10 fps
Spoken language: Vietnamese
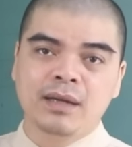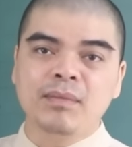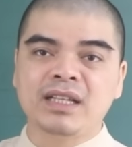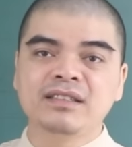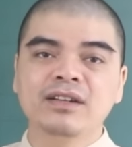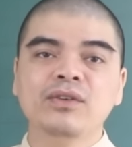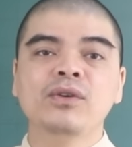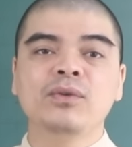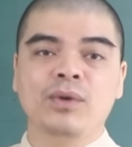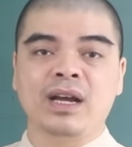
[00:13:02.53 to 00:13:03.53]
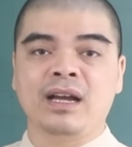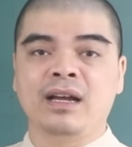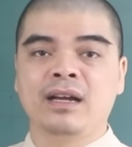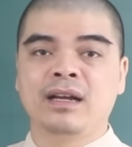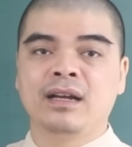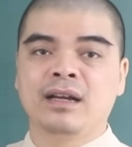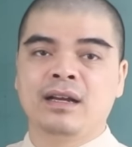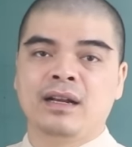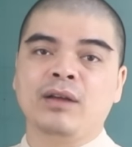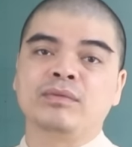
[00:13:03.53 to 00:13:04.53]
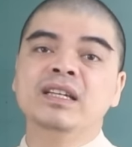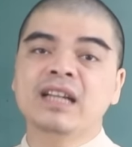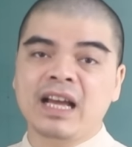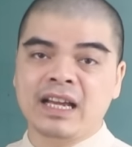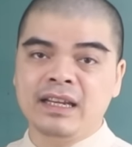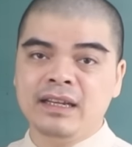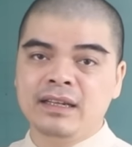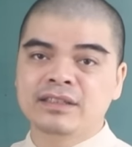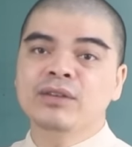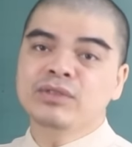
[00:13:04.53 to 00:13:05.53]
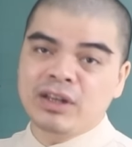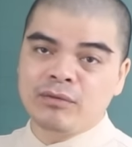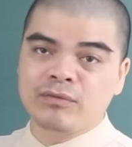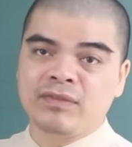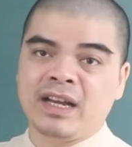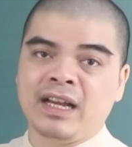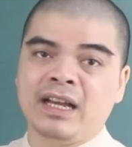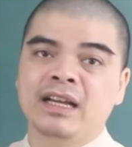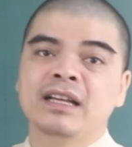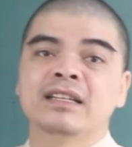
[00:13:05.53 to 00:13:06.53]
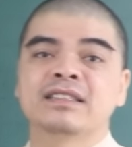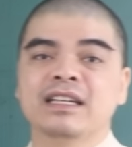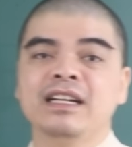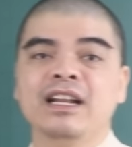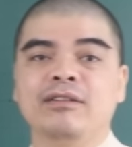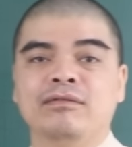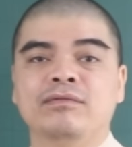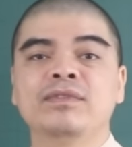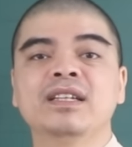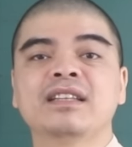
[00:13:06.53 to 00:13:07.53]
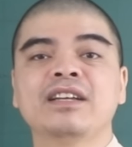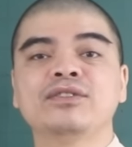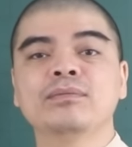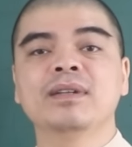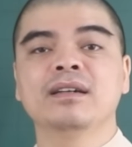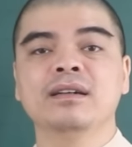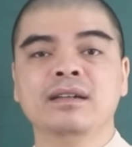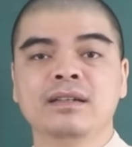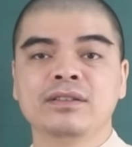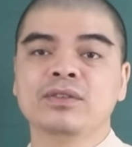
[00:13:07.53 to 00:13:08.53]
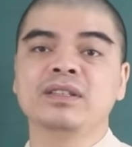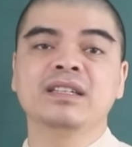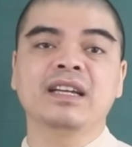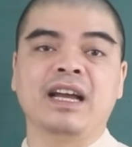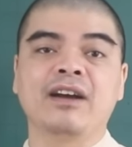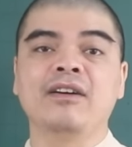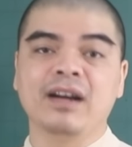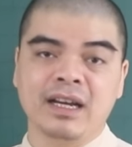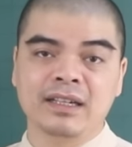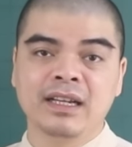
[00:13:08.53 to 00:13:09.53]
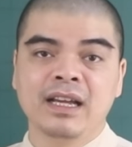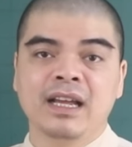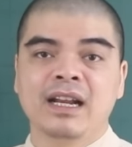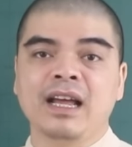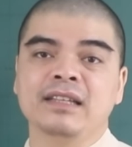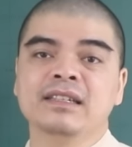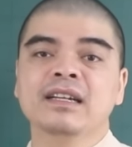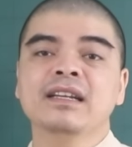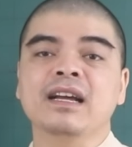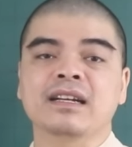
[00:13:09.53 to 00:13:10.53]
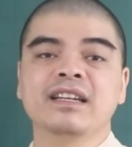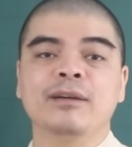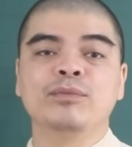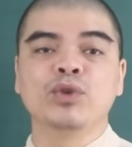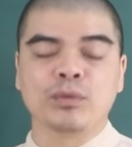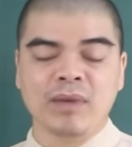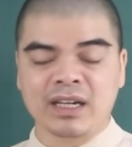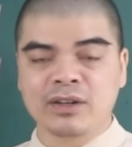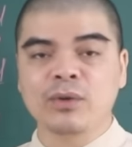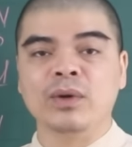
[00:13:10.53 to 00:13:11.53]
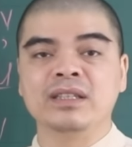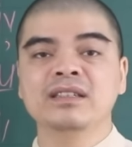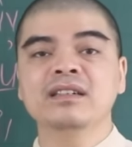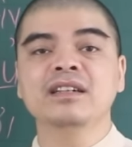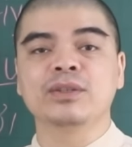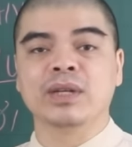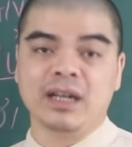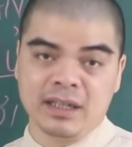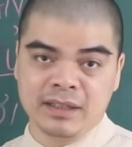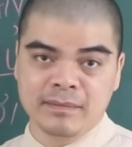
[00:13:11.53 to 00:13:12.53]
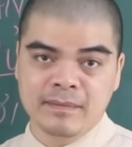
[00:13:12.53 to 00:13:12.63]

Bản chất ôn hòa, lòng nhân ái, sâu rộng và sẵn lòng vươn tay giúp đỡ cho những kẻ khó khăn là những cái đặc điểm nổi bật của những người tuổi Hợi.